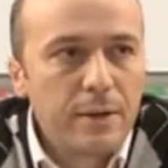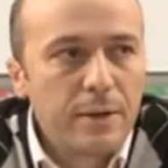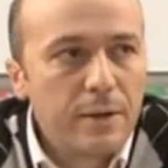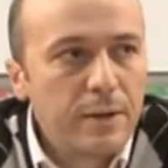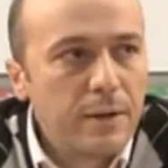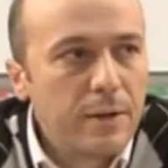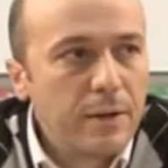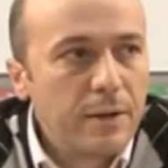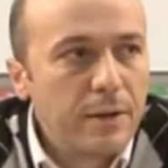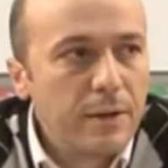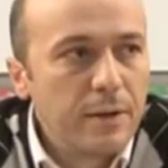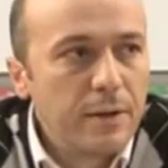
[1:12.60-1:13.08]

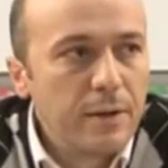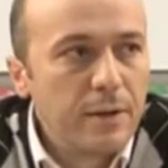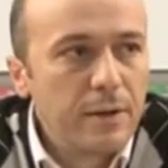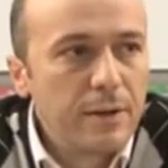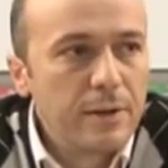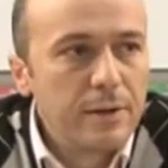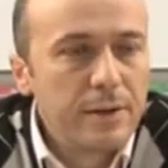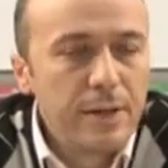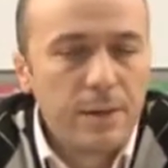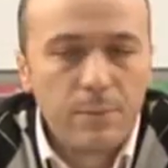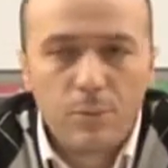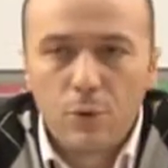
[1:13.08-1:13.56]
e,
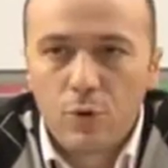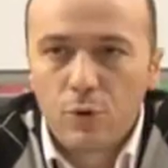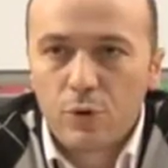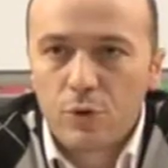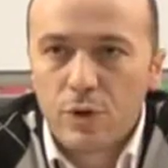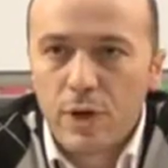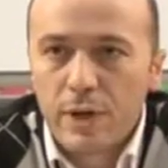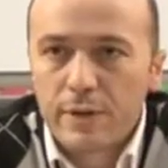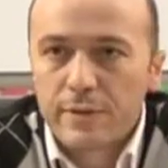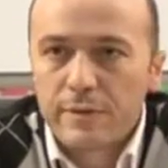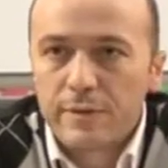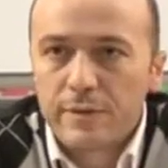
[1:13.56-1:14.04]

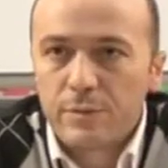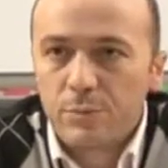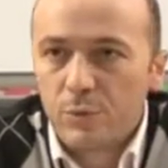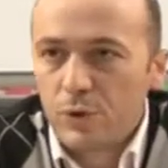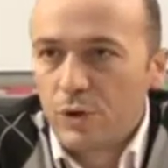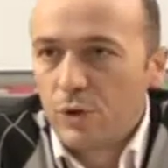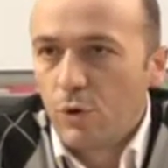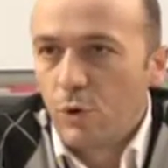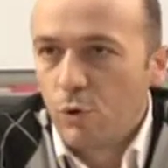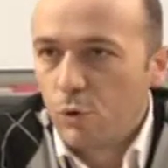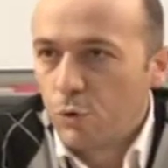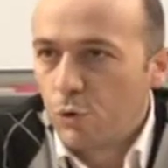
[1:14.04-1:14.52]
demokrat mı
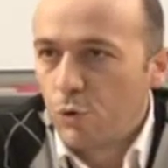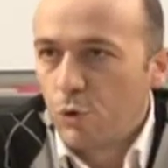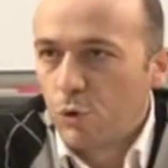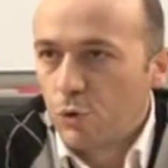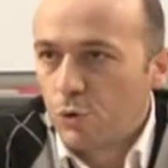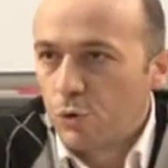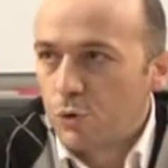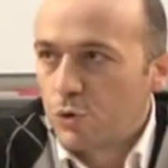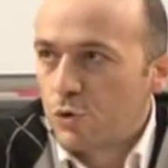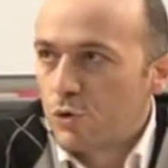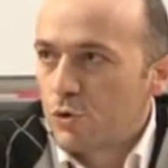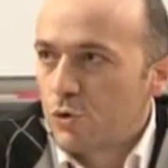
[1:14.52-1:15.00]

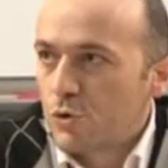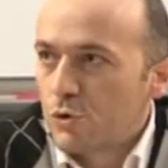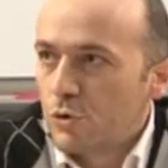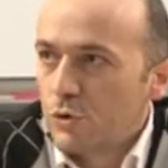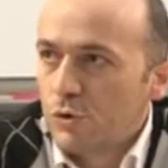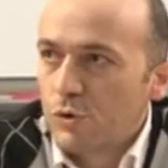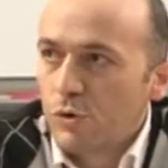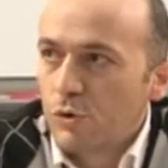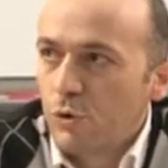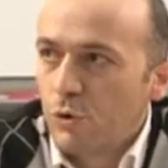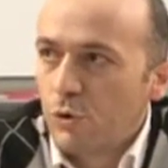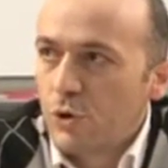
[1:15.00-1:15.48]
oluyoruz, e,
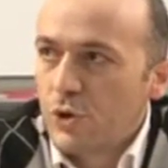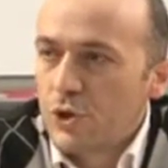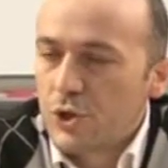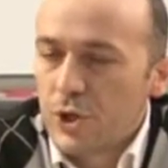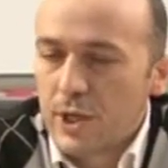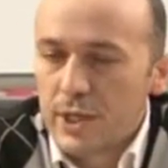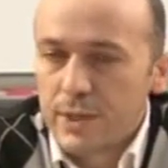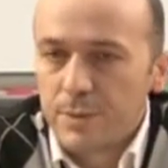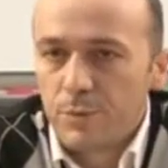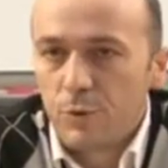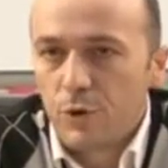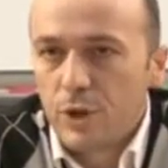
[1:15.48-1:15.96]

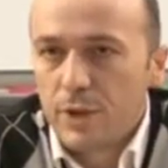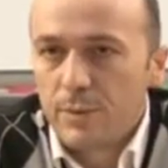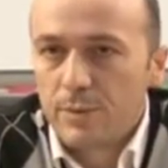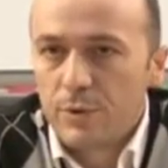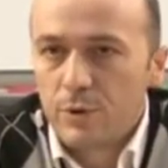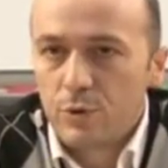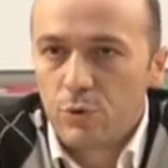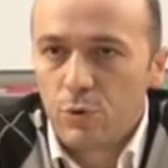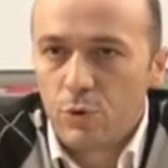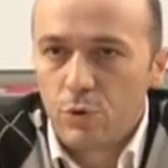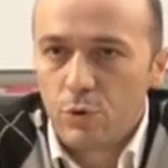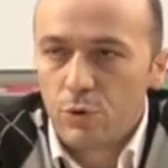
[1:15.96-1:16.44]
olacağız? Böyle
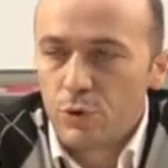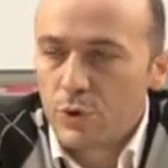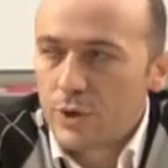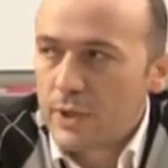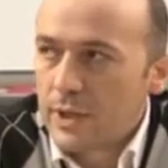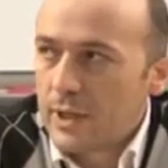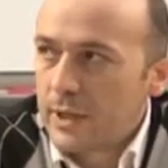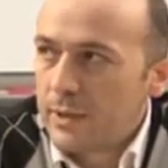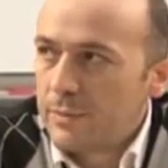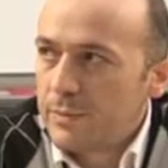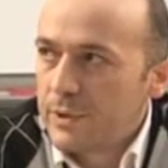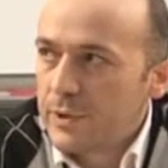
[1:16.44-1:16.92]
bir
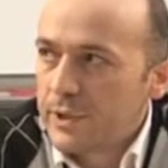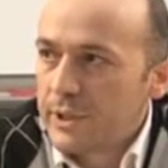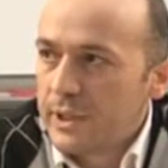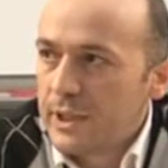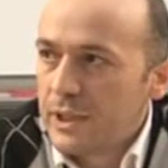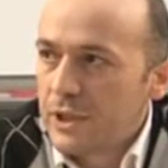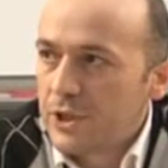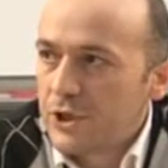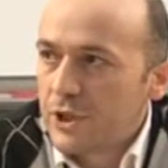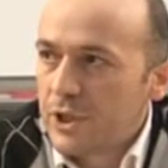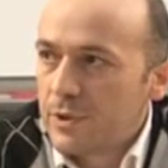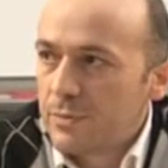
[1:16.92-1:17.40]
doğrusal bir
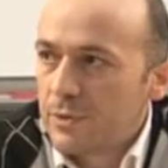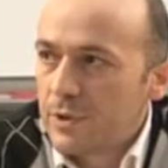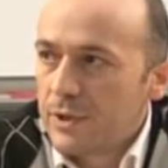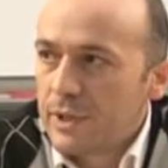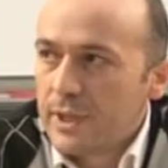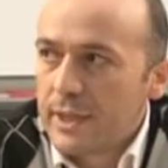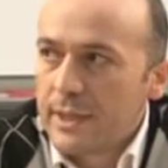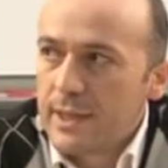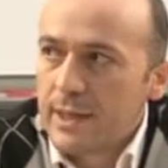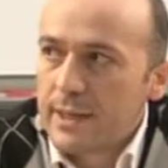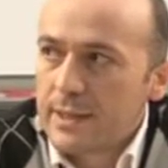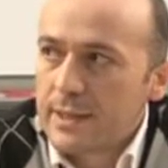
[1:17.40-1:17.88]
ilişki,
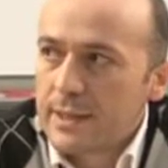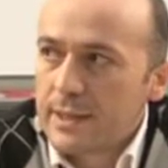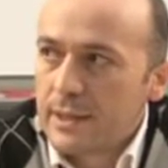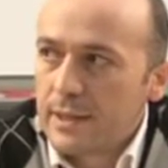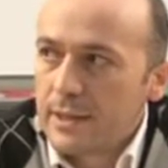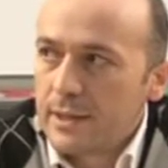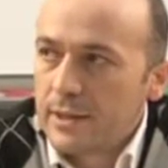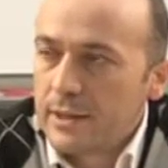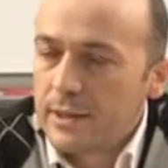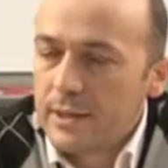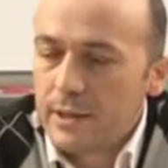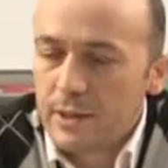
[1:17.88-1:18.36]
bir
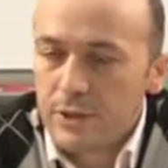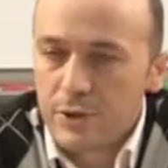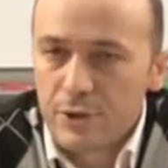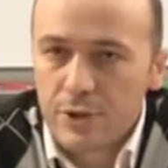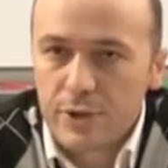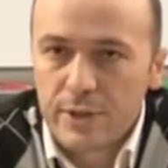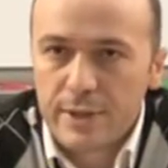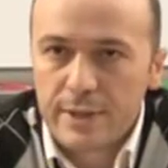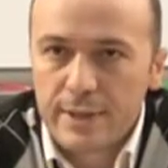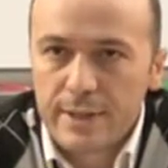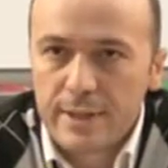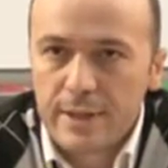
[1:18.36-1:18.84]
nedensellik
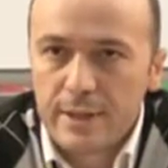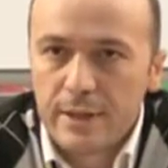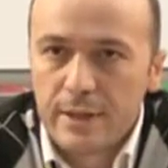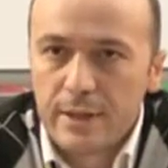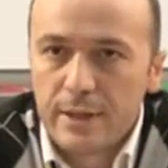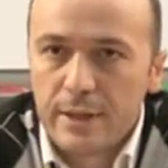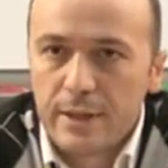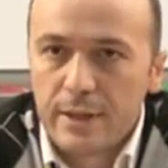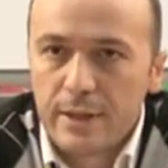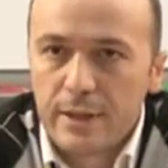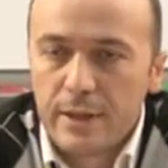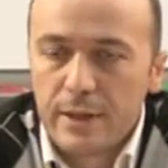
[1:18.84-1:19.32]
ilişkisi
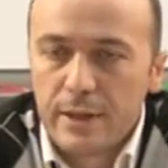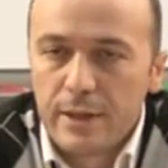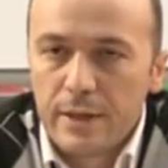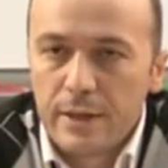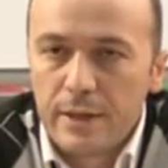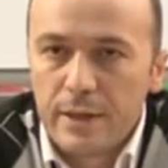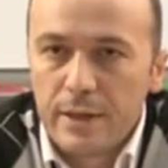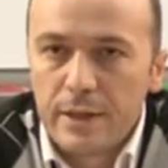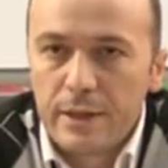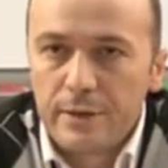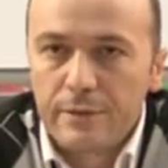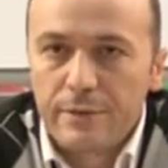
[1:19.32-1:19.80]

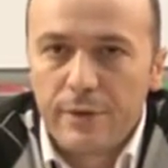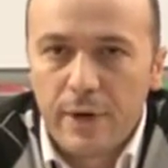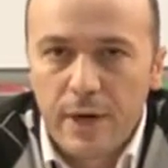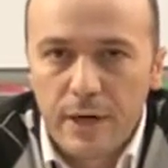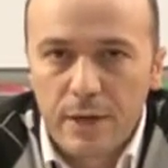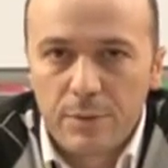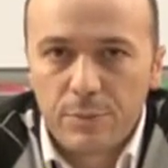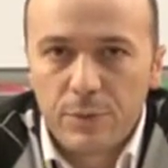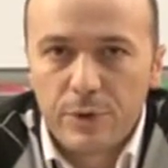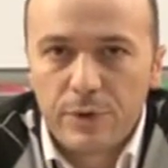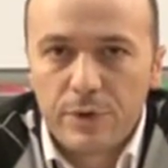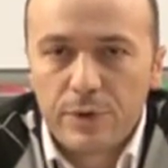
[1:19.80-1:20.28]
e,
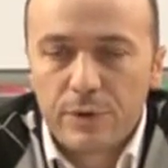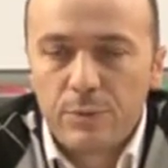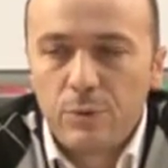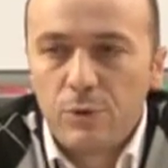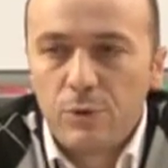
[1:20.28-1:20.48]
var mıdır?